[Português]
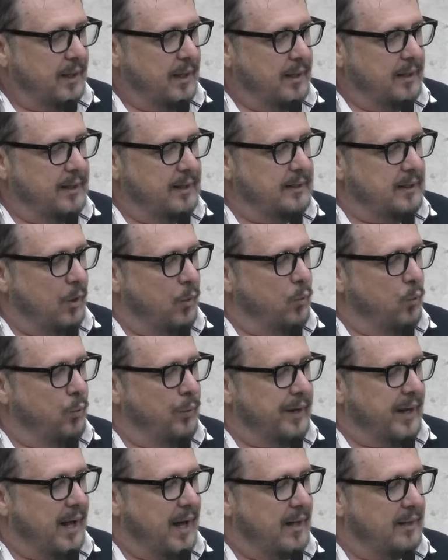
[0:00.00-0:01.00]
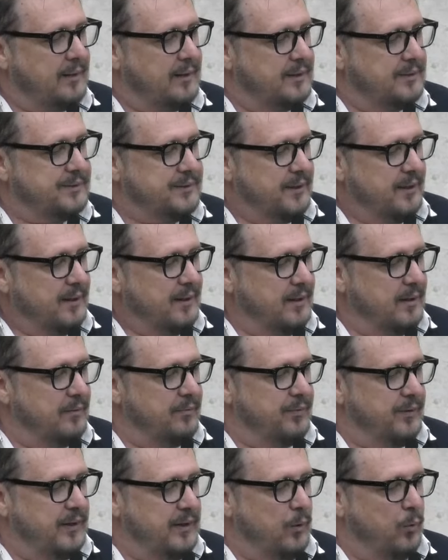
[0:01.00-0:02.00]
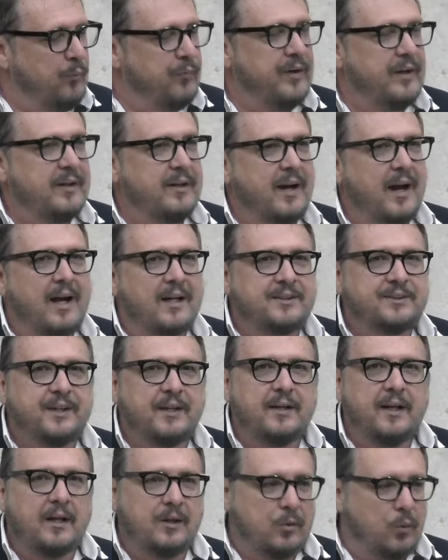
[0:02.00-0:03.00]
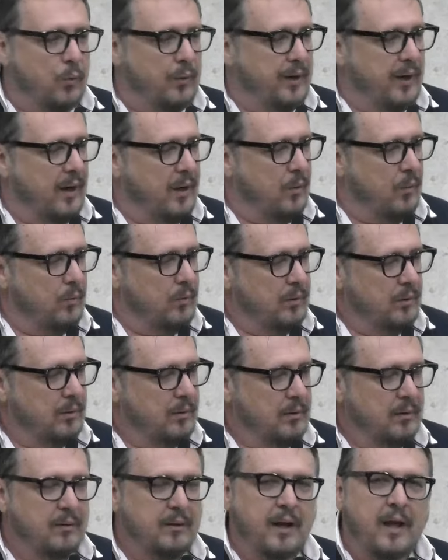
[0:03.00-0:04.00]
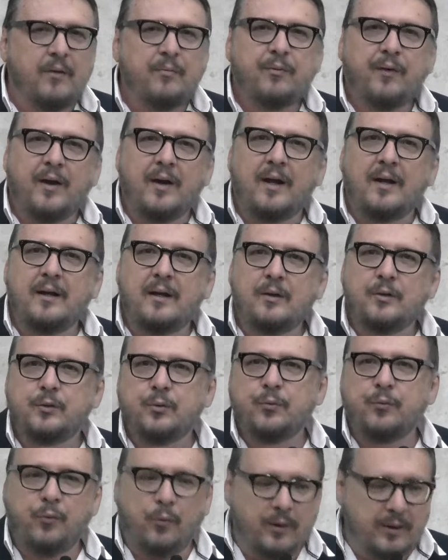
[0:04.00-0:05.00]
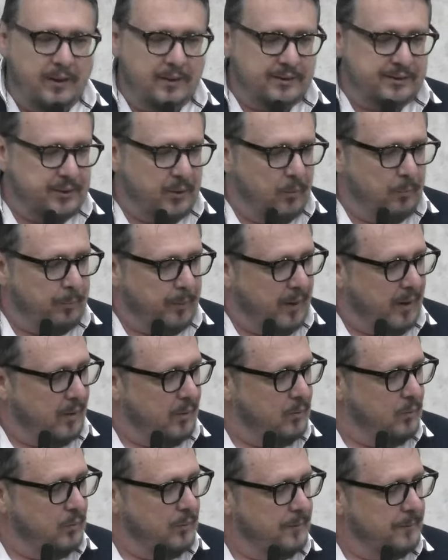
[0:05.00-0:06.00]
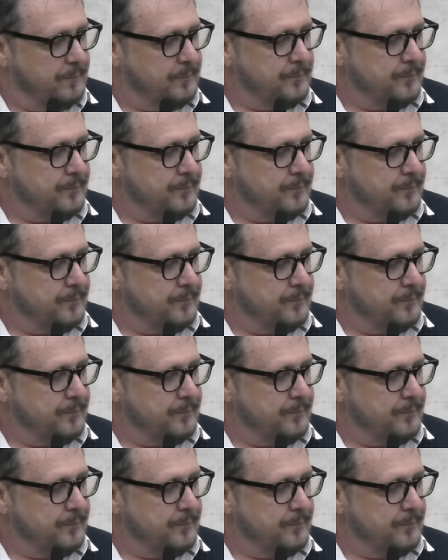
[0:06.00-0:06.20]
inauguradas e viram vidraça eleitoral. Quem fala isso? Folha de São Paulo.